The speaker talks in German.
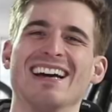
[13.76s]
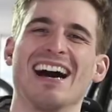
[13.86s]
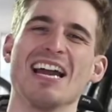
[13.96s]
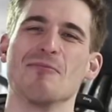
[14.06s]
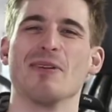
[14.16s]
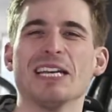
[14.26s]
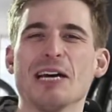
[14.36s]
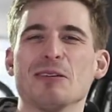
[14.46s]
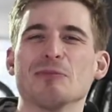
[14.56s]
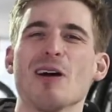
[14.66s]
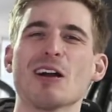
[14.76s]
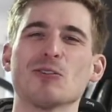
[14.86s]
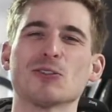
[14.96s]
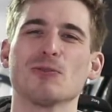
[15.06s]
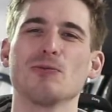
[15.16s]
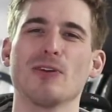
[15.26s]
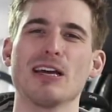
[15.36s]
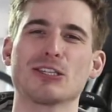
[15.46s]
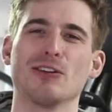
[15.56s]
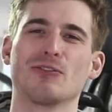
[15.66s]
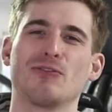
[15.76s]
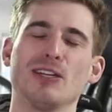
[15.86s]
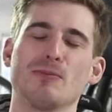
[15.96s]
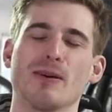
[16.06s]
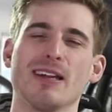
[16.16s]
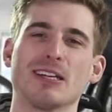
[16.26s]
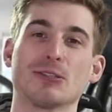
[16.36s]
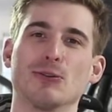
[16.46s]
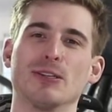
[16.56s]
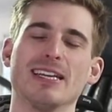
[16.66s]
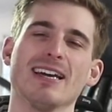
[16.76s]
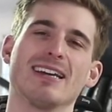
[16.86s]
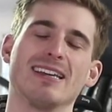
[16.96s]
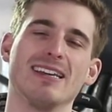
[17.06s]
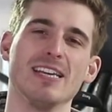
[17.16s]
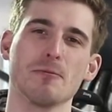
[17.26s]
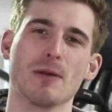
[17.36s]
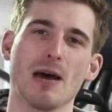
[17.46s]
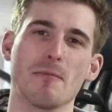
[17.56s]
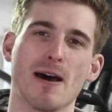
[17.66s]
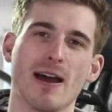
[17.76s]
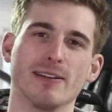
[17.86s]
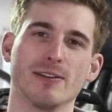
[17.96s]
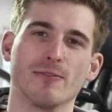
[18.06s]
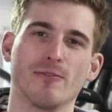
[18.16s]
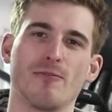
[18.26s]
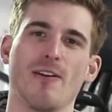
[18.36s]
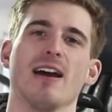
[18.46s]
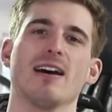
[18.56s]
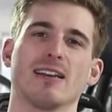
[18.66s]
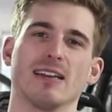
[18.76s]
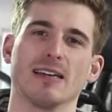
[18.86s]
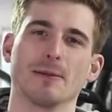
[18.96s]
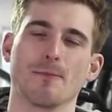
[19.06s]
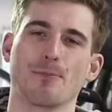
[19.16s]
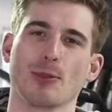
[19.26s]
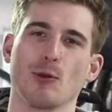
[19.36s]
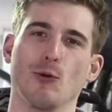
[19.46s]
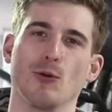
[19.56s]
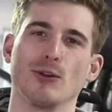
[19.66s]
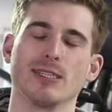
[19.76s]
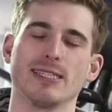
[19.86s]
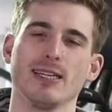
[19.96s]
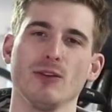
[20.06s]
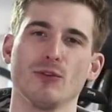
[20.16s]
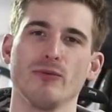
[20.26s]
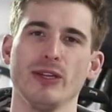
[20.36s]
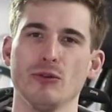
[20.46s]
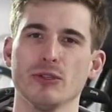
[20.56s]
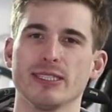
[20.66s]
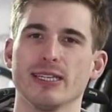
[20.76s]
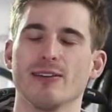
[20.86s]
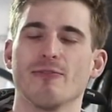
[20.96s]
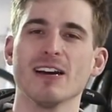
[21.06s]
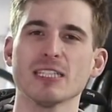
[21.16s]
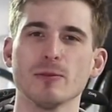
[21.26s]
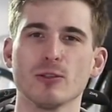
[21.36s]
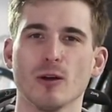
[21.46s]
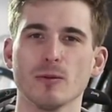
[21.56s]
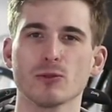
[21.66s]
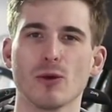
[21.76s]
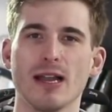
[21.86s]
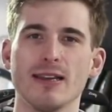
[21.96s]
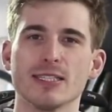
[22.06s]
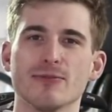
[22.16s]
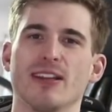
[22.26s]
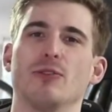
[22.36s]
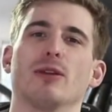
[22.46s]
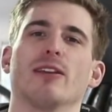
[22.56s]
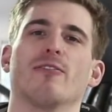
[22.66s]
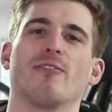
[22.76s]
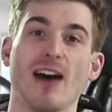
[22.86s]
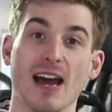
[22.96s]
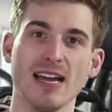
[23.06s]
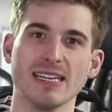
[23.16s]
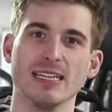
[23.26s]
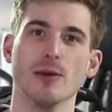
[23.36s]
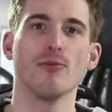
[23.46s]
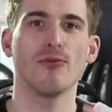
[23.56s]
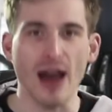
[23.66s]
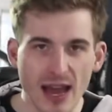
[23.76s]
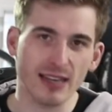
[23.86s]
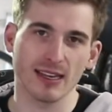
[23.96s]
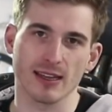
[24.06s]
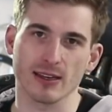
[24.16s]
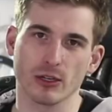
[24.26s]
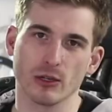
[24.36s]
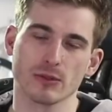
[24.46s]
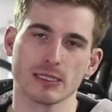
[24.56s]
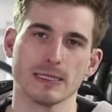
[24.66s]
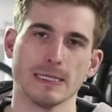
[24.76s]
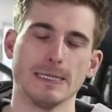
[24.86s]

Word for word: Hi, mein Name ist Markus vom Fahrgeschäft Fitbikes und ja, ich habe einen Fahrradladen. Und der Titel von dem Video ist ja, was bekommst du alles, wenn du dein Fahrrad in einem Fahrradladen kaufst?